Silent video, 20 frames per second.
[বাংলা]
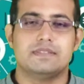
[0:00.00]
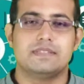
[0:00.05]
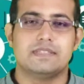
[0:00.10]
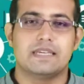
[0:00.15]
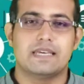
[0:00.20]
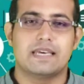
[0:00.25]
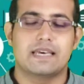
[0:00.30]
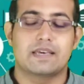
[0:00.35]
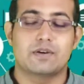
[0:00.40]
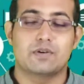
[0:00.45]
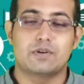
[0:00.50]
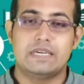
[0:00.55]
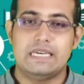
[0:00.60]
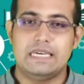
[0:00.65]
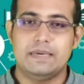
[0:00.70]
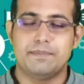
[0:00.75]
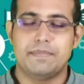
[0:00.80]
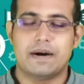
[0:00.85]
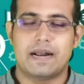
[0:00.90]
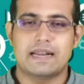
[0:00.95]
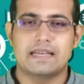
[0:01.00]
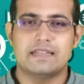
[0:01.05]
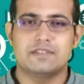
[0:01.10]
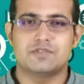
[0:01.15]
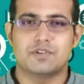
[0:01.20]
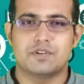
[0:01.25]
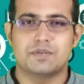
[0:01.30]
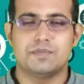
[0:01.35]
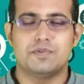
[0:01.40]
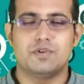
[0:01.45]
যে কি বারে
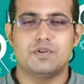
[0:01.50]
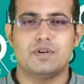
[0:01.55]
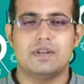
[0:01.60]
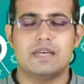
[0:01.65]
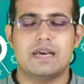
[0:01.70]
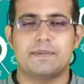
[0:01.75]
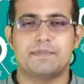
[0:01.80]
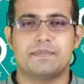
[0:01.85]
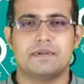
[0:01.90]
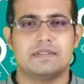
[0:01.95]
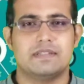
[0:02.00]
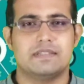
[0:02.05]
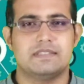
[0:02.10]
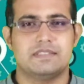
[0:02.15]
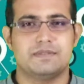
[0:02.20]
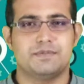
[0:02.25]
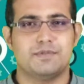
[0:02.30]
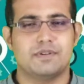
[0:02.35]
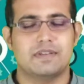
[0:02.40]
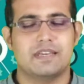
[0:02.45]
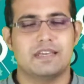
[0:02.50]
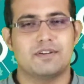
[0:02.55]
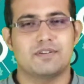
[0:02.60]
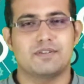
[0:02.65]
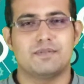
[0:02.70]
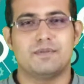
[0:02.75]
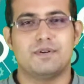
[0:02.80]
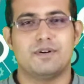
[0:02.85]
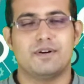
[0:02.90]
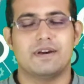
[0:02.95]
জন্ম হলে আপনাদের জীবন
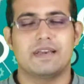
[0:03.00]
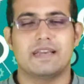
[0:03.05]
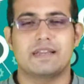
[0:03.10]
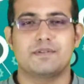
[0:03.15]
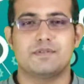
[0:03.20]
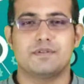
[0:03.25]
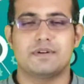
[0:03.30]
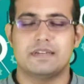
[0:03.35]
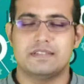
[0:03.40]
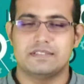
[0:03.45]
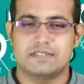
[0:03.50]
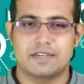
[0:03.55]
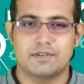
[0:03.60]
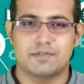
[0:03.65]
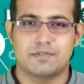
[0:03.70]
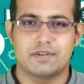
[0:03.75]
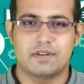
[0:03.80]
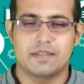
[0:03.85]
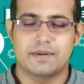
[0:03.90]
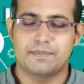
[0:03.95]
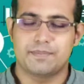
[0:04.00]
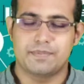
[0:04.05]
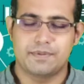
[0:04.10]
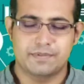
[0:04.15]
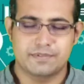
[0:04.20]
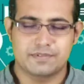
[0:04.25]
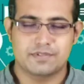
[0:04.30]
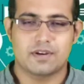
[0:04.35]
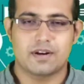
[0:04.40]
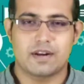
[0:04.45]
কীরকম হয় একটুখানি সেগুলো নিয়ে
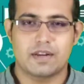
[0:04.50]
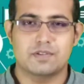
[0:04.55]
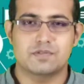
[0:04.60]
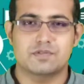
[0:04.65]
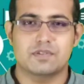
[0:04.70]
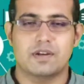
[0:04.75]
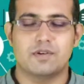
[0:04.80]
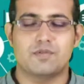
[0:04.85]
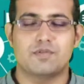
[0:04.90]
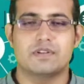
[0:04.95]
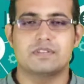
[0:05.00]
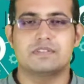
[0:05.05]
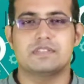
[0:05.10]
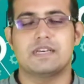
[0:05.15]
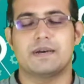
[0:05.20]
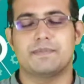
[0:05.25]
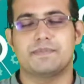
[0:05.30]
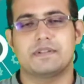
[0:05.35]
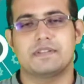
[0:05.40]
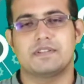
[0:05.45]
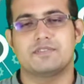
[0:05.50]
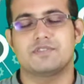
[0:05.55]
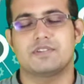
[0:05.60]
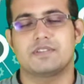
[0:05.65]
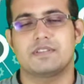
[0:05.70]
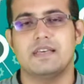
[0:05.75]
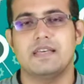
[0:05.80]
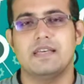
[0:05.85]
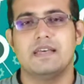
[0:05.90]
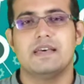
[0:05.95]
বিস্তর আলোচনা করেছি আপনাদের
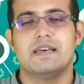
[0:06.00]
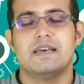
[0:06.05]
সাথে